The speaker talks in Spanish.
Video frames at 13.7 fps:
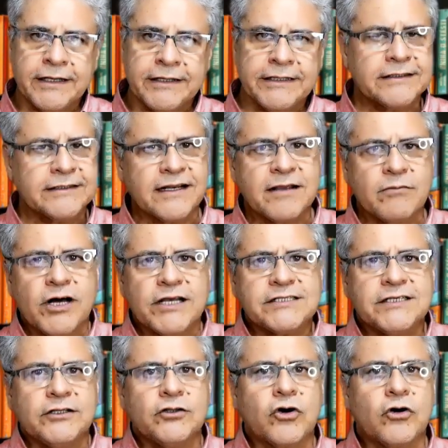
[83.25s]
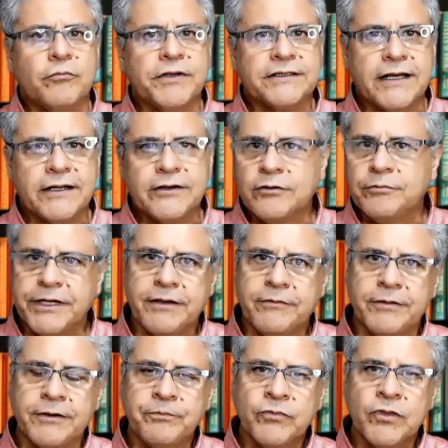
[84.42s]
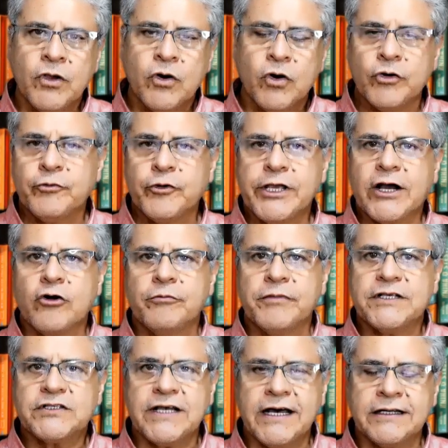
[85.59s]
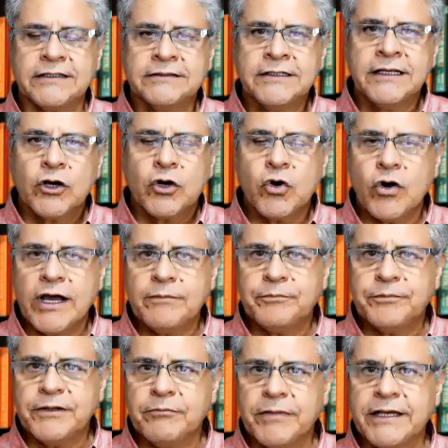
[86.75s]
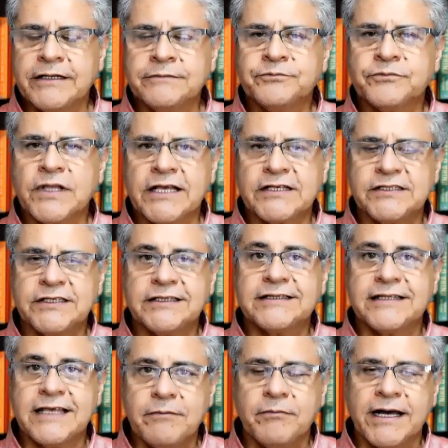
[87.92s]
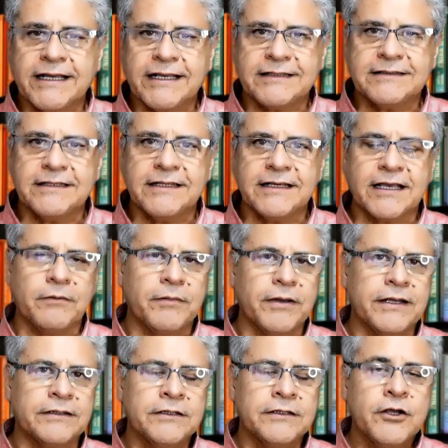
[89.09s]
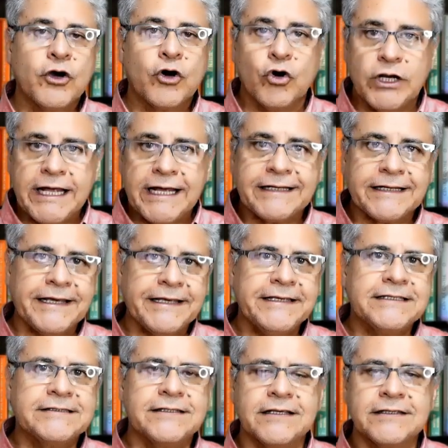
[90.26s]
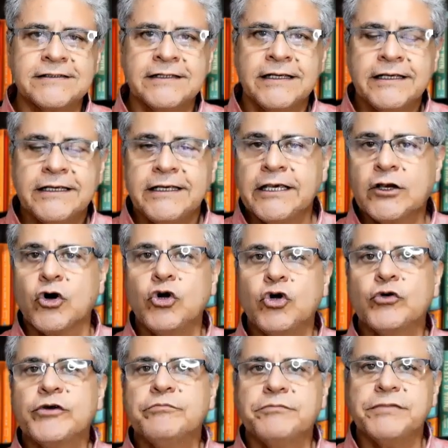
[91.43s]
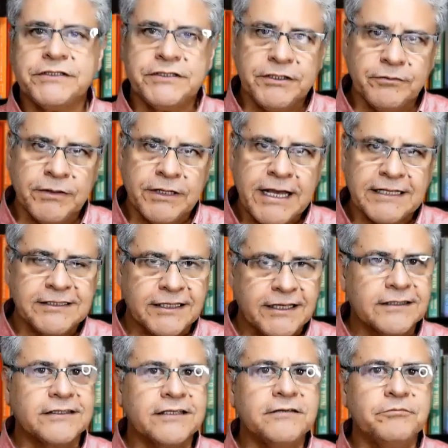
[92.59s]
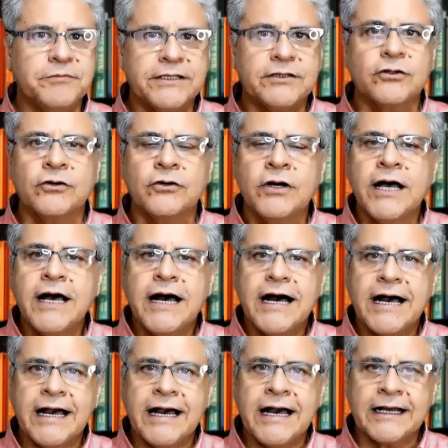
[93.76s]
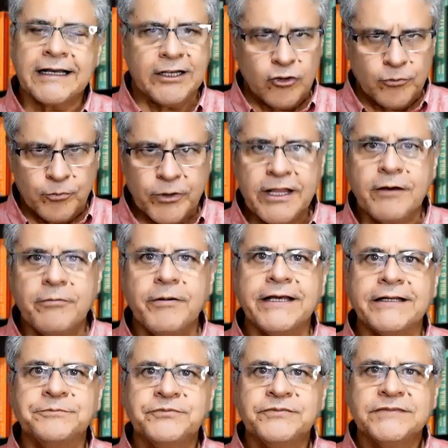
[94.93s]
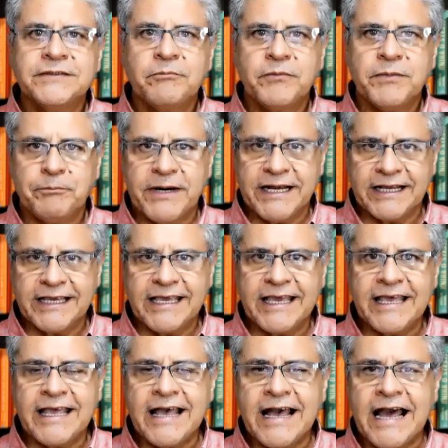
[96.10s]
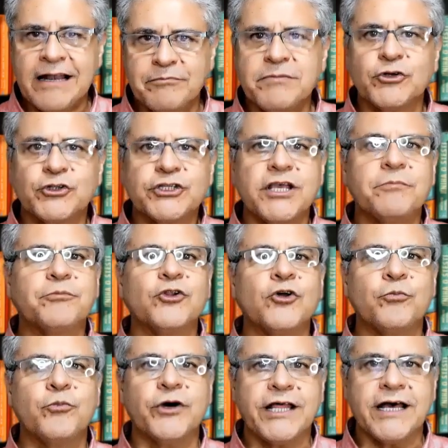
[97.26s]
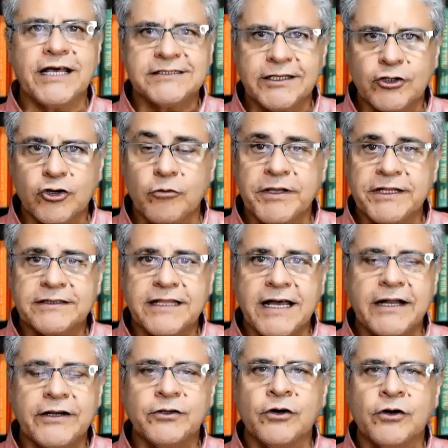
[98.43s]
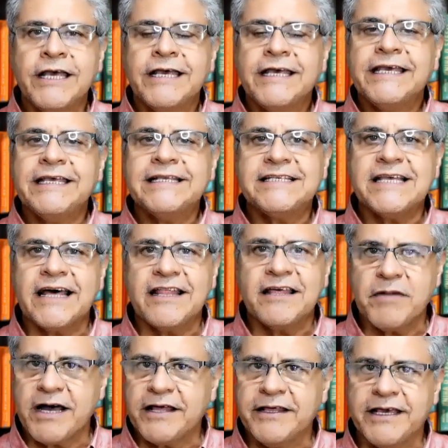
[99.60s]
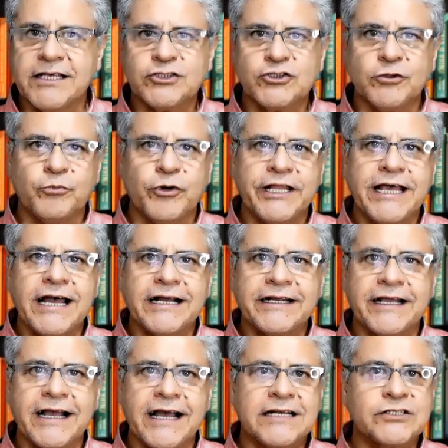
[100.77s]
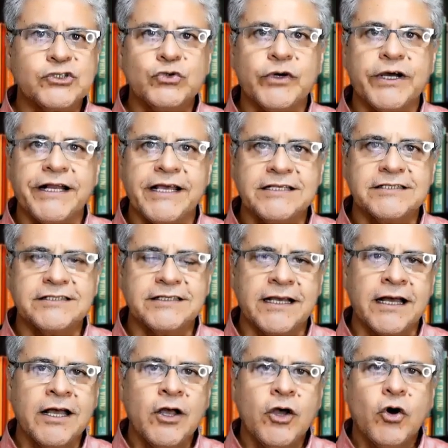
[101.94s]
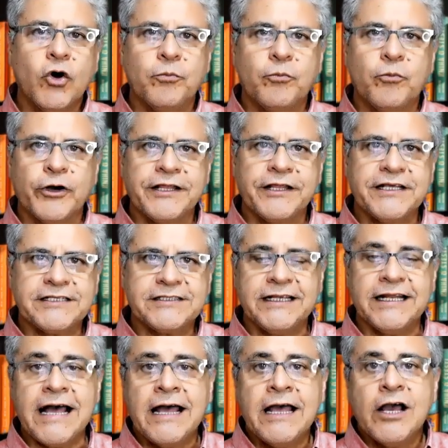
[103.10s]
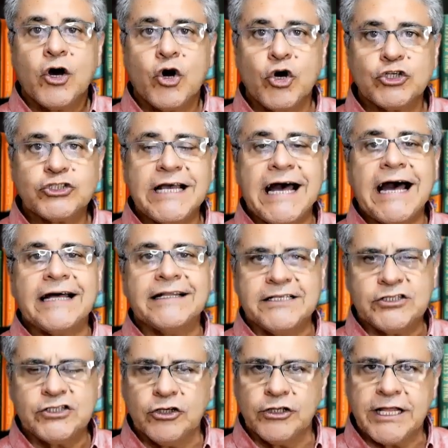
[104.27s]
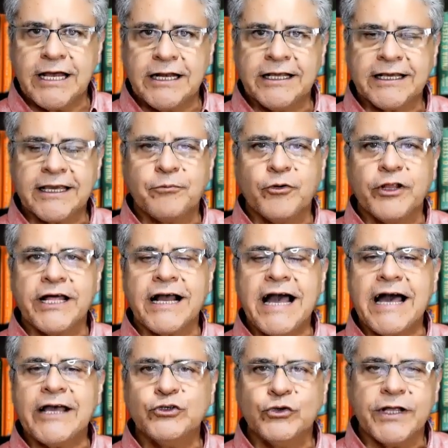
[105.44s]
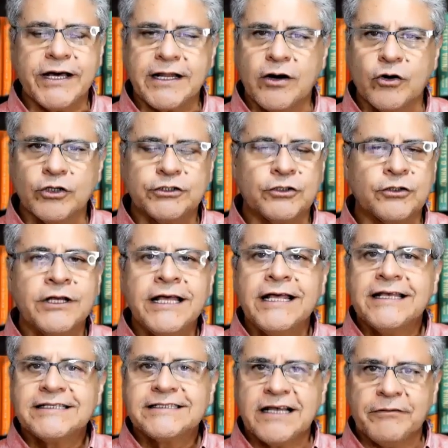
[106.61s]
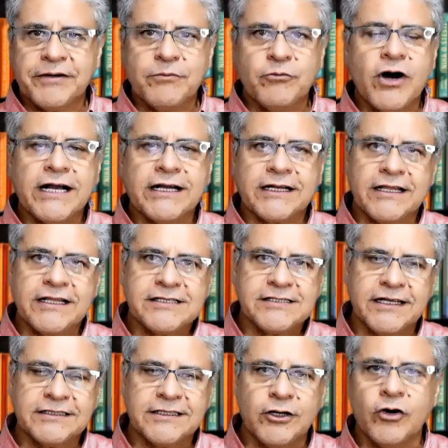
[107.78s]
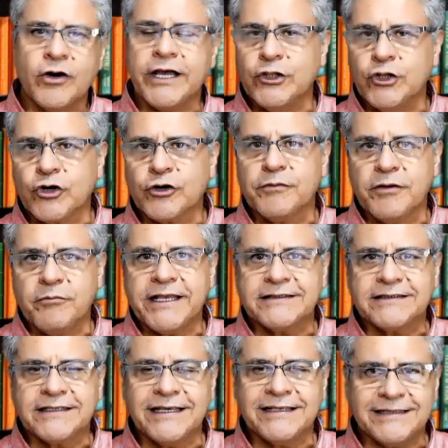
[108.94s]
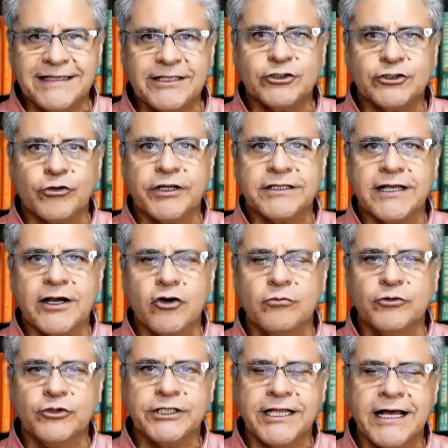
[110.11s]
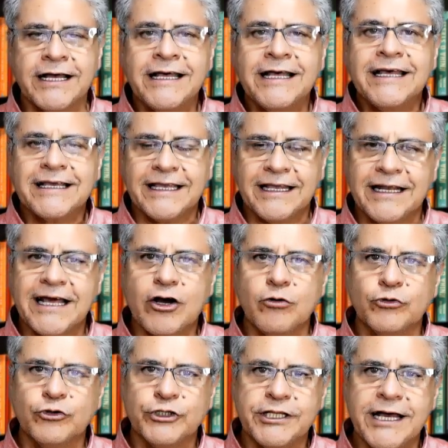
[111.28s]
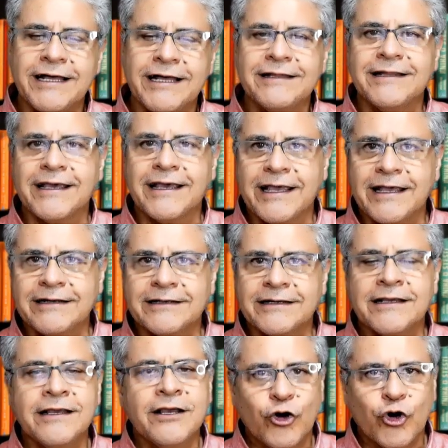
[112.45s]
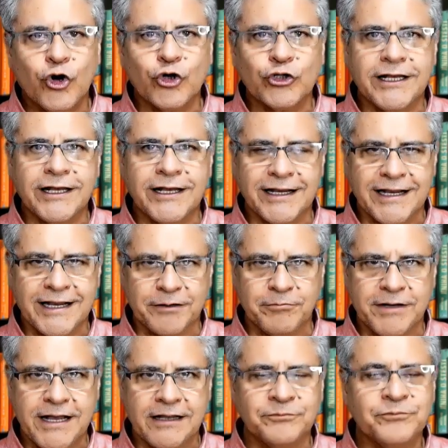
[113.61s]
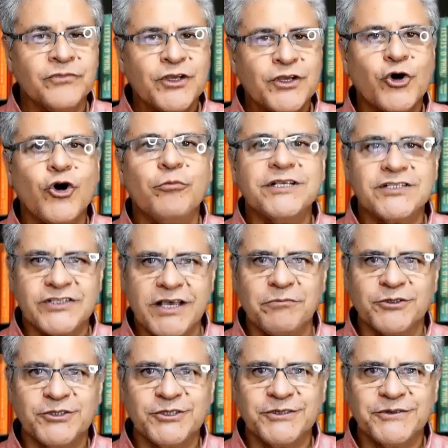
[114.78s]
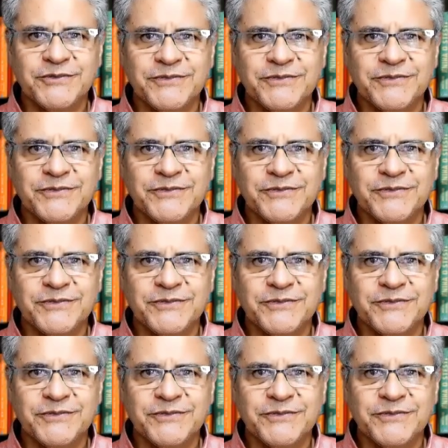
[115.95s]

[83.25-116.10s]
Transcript: Y estaremos haciendo comentarios breves. Hoy voy a comenzar con el primer así tema que tiene que ver con las raíces y con lo invisible. Así que te invito a que lo puedas ver para que al mismo tiempo nos puedas hacer comentarios y si además de eso puedes agregar sugerencias o puedes decir cosas adicionales que puedan ayudar a otros, sabremos agradecértelo enormemente dentro de esta comunidad que es la comunidad de Henry J. Carvajal. Comencemos.